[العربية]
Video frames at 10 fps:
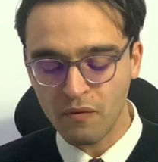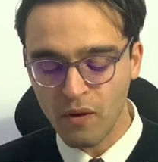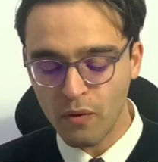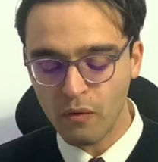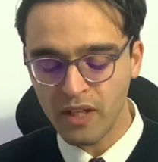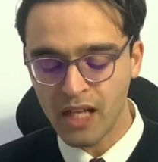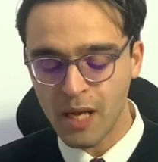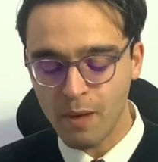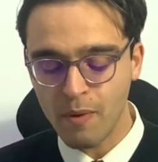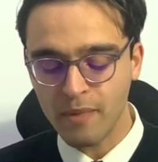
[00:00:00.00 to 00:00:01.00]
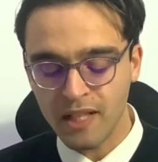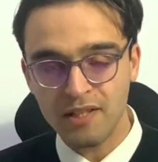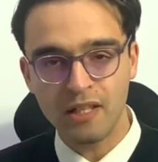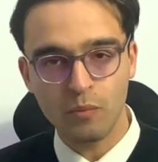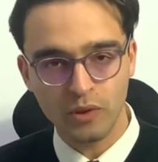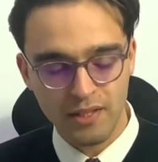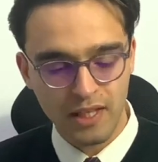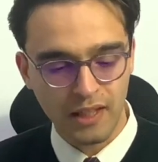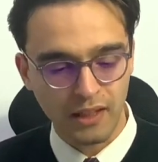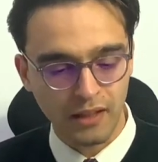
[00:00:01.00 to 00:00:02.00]
الفوضوي أمام منازل
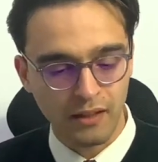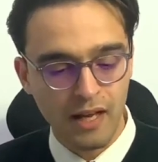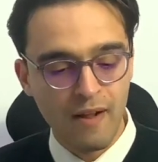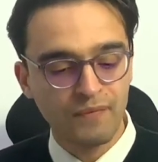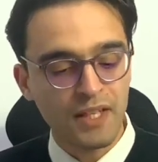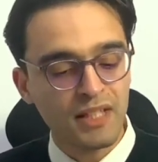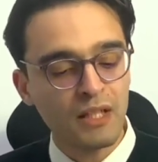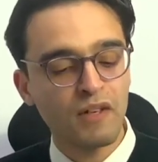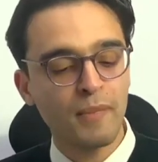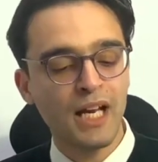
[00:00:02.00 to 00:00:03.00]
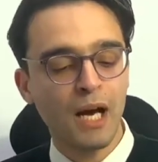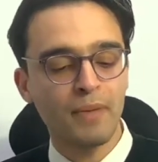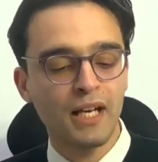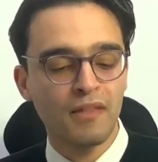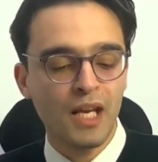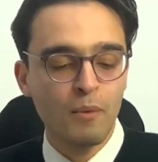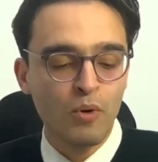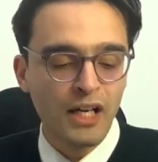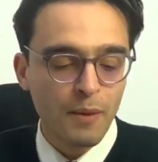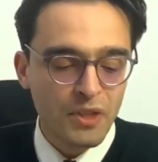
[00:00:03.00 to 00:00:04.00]
المتساكنين تسقيف الملاعب الرياضية
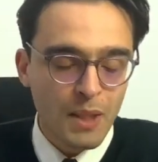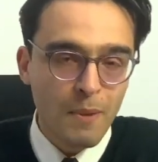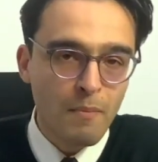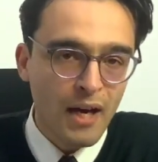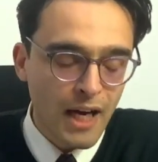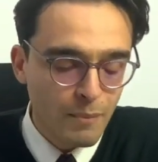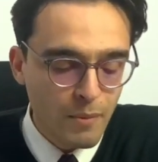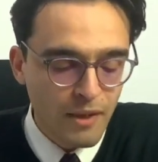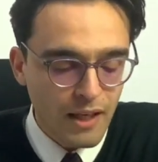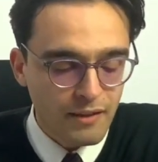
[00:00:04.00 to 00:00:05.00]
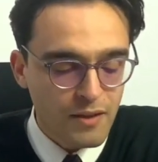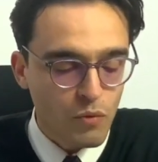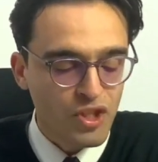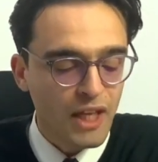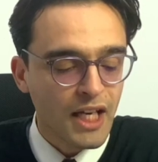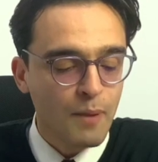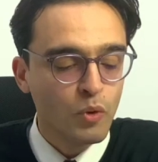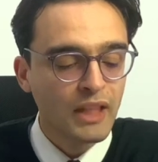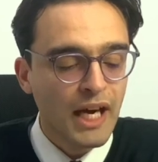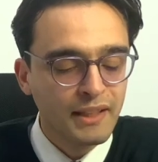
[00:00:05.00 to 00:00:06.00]
بمركب الشباب المغاربي برادس وجعلها
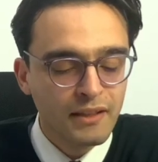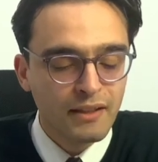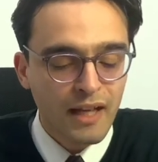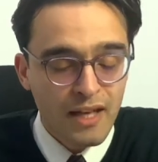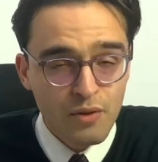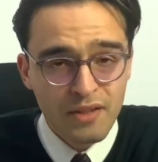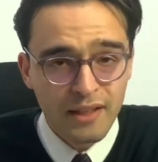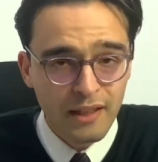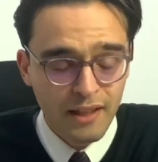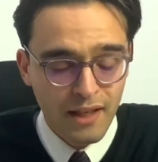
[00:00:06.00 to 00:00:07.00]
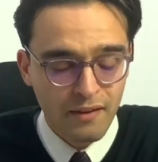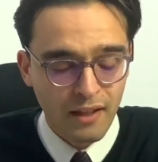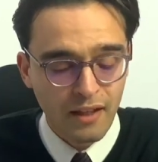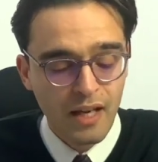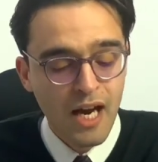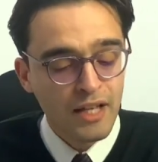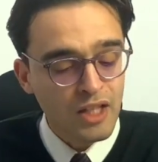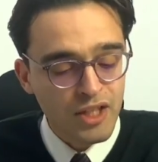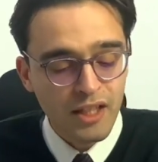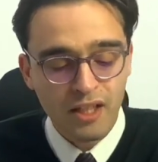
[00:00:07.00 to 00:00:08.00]
متعددة التخصصات الرياضية
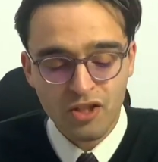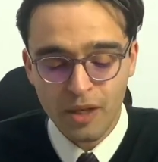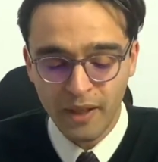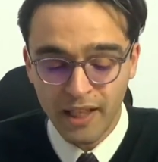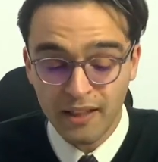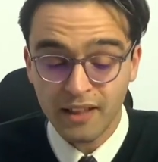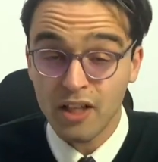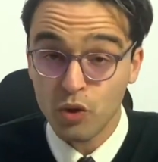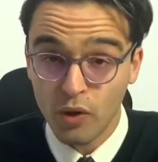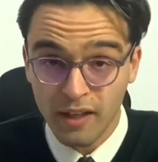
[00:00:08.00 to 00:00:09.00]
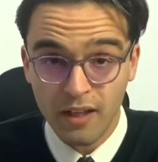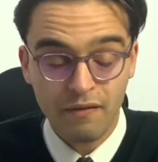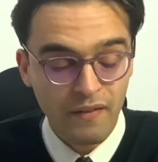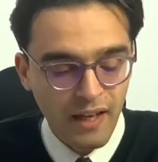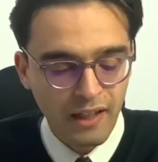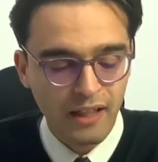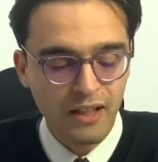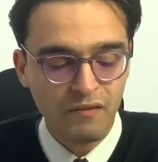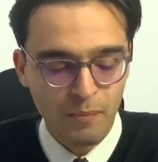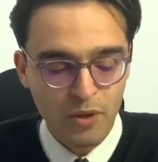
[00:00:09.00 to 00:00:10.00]
تشريك الجمعيات كشركاء
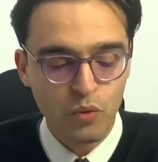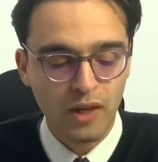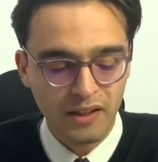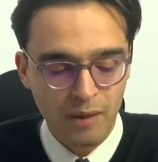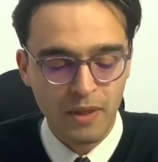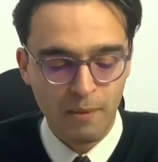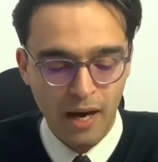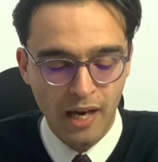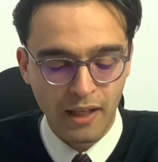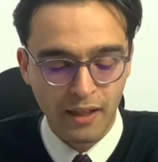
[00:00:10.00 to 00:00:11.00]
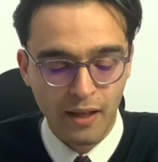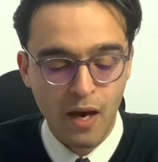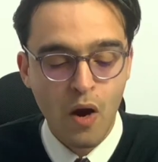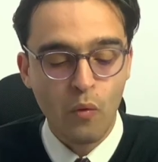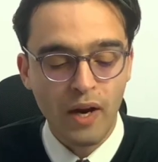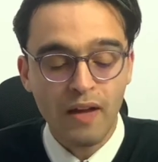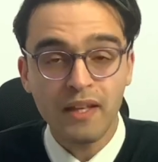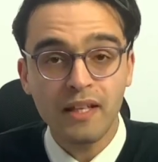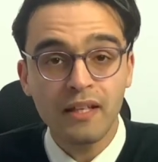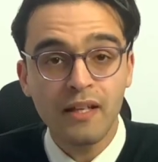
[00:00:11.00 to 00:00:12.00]
فاعلين في المشروع التنمية المحلية
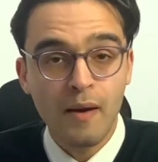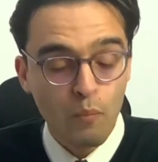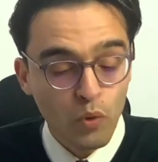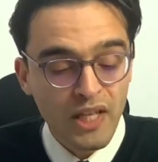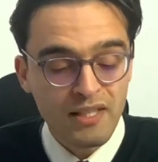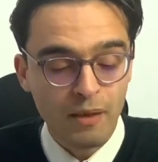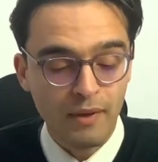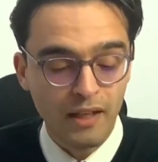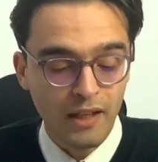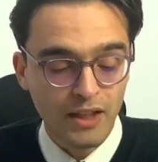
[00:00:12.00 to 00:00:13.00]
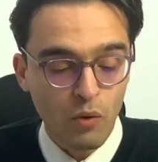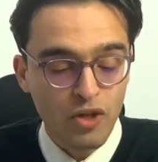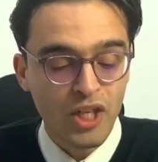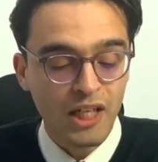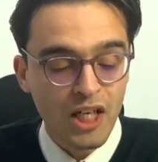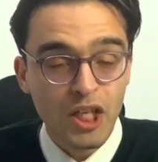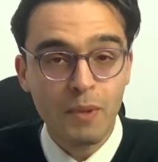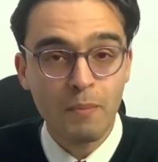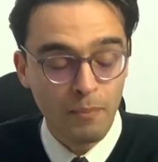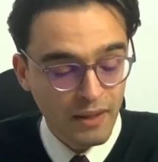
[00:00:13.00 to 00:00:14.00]
وهذه مناسبة للتوجه إلى
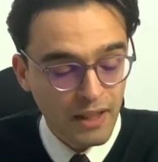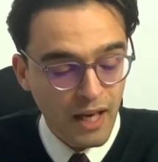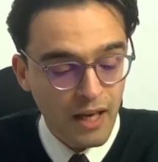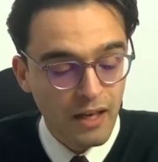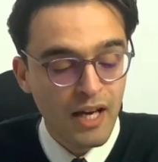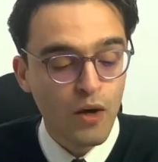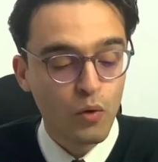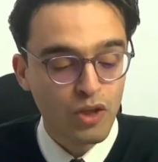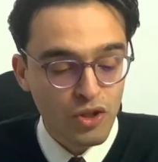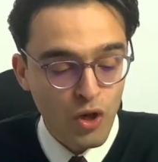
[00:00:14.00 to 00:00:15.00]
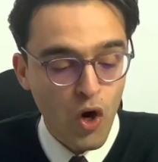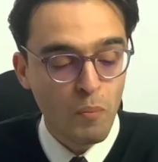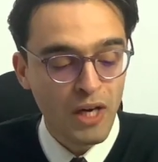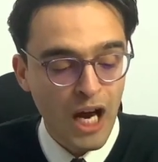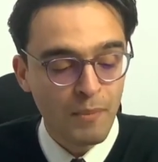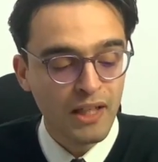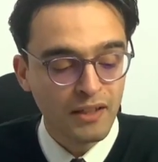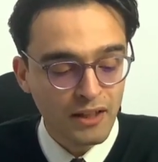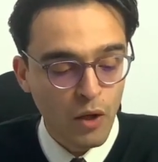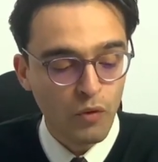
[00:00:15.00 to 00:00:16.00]
شباب المنطقة وشجعهم بالعمل
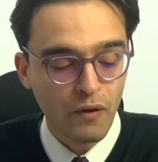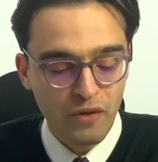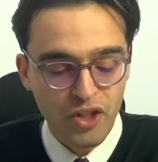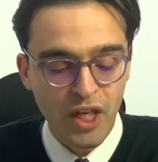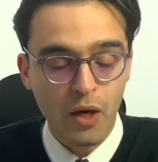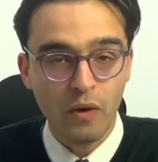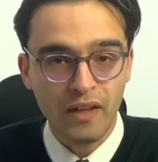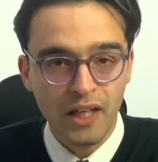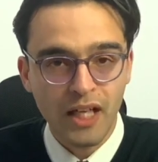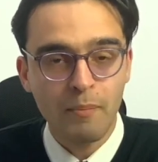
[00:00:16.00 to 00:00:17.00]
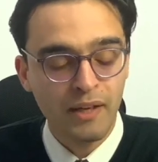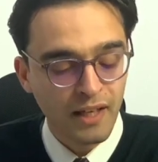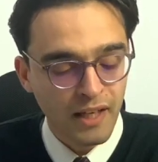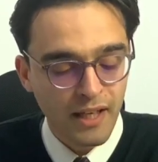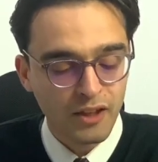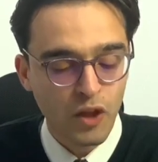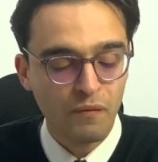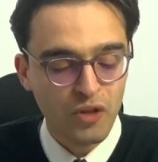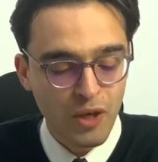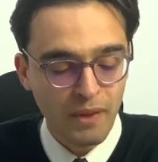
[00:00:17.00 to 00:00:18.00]
التطوعي في الجهة وذلك
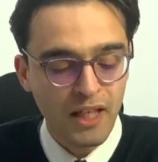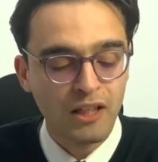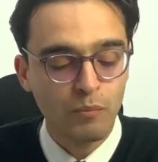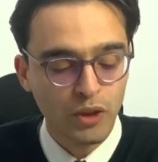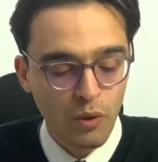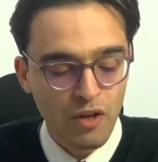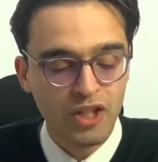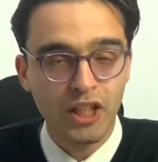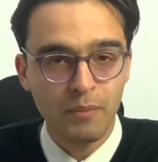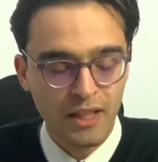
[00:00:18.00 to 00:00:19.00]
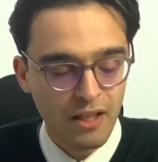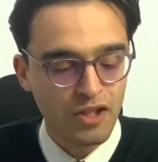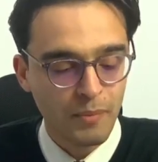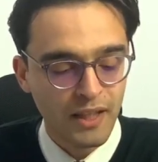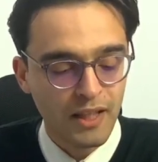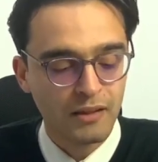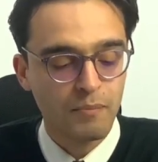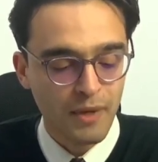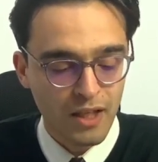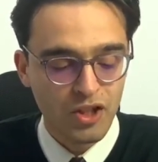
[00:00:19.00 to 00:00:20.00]
بخيراتكم في الجمعيات المتواجدة بدار جمعيات
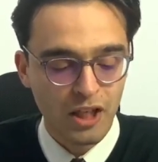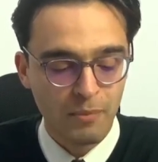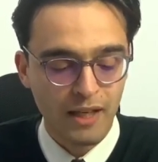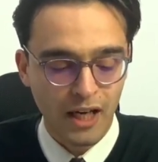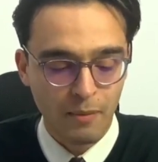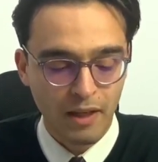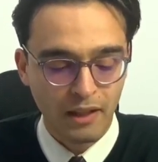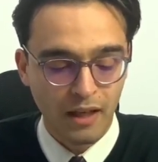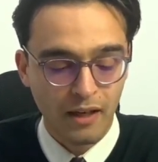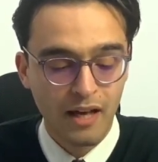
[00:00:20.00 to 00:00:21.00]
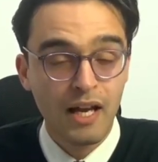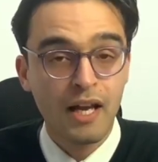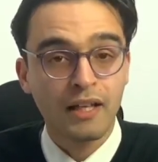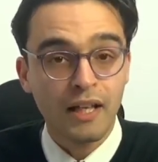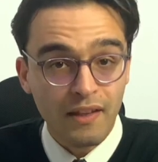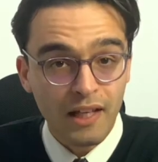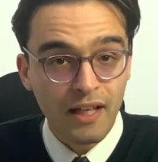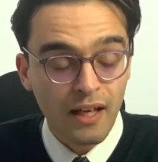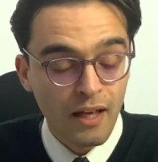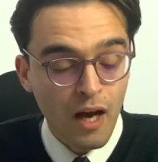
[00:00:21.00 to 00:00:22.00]
ما يجري برحمه الله
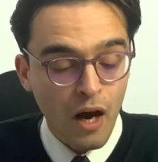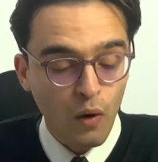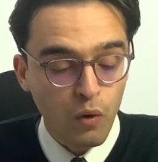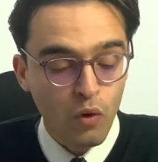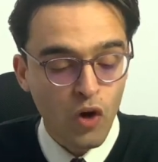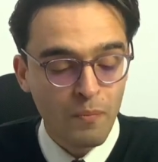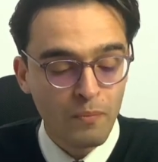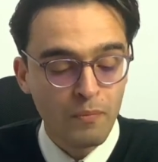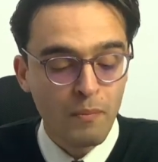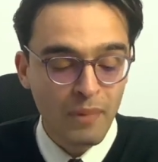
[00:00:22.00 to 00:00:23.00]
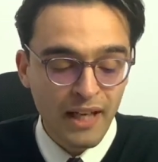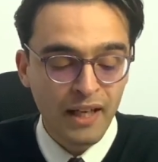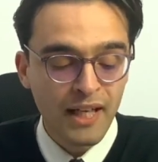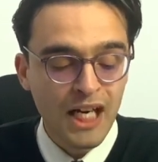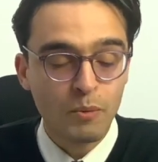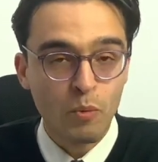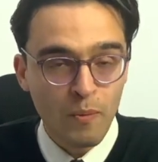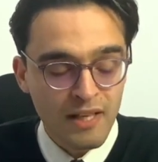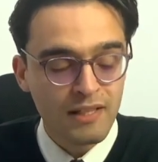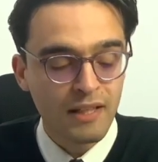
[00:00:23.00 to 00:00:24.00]
كذلك أحثكم بالانخراط
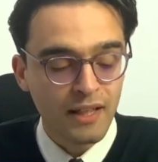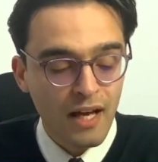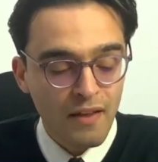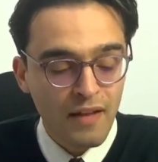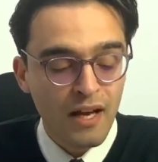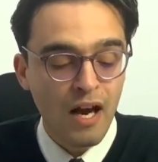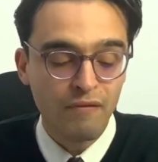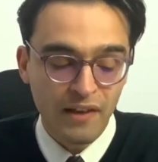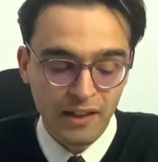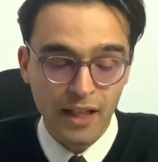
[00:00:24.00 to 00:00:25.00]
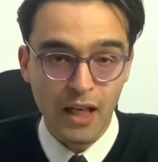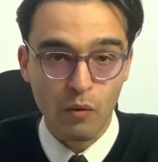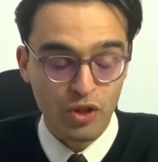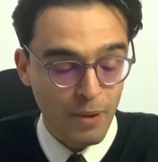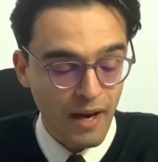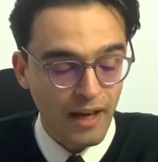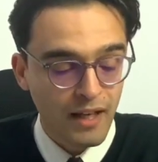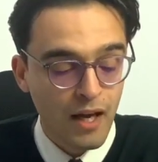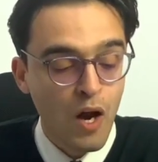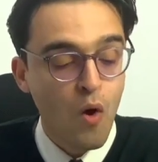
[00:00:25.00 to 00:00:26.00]
بممارسة الرياضة الفردية
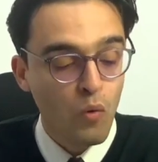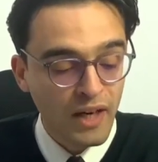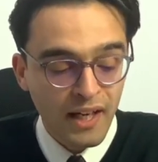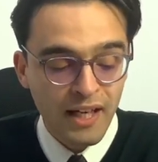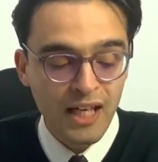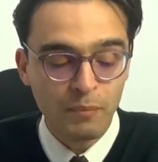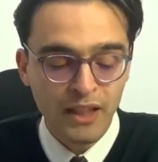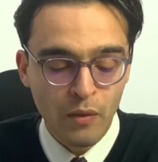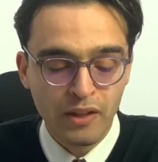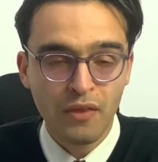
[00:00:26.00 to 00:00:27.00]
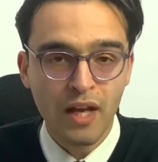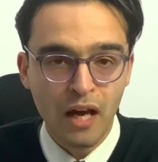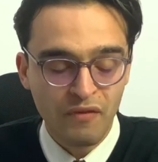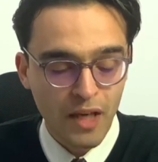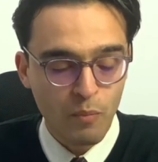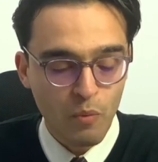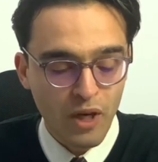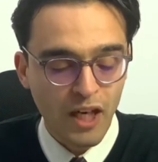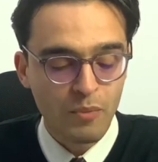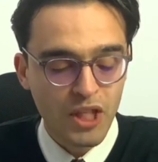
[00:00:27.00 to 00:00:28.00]
والجماعية والانخراط بالنوادي الثقافية
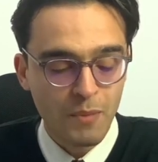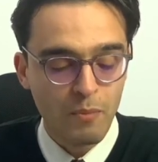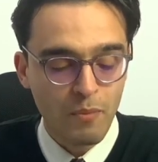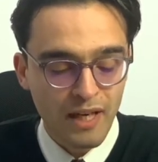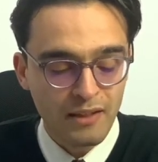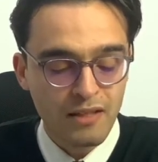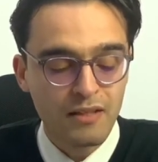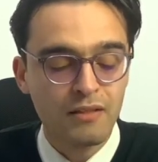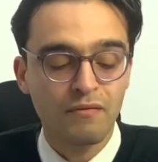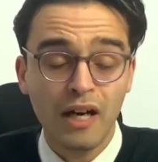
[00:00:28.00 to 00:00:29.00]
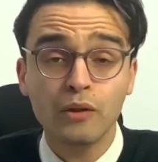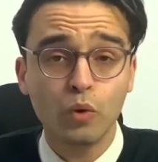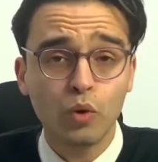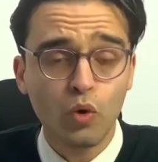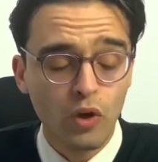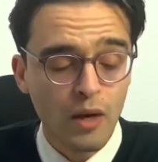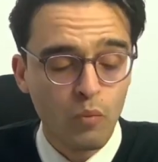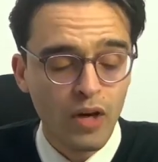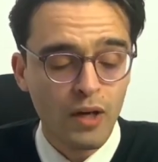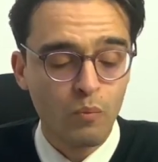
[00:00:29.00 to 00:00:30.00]
بمركب شباب برادس فقط اطرقوا
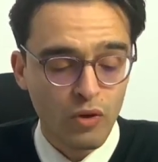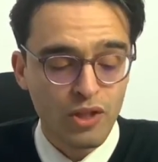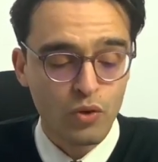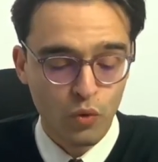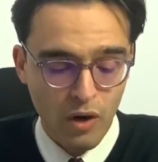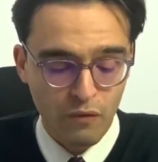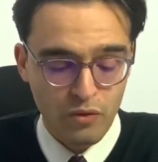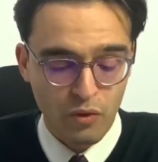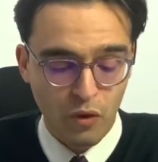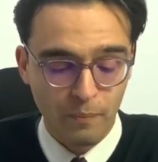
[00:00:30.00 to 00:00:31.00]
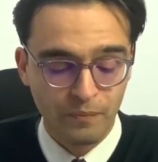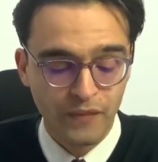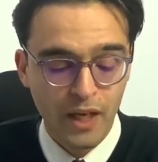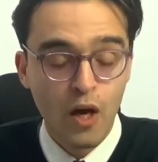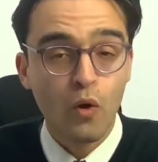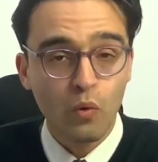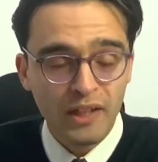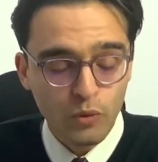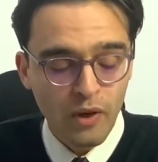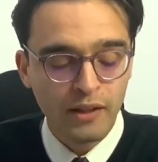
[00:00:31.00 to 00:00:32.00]
الأبواب وسجلوا أنفسكم
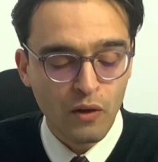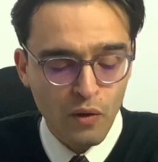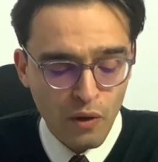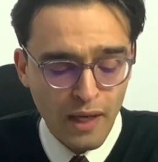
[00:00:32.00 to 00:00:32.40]
أريد أن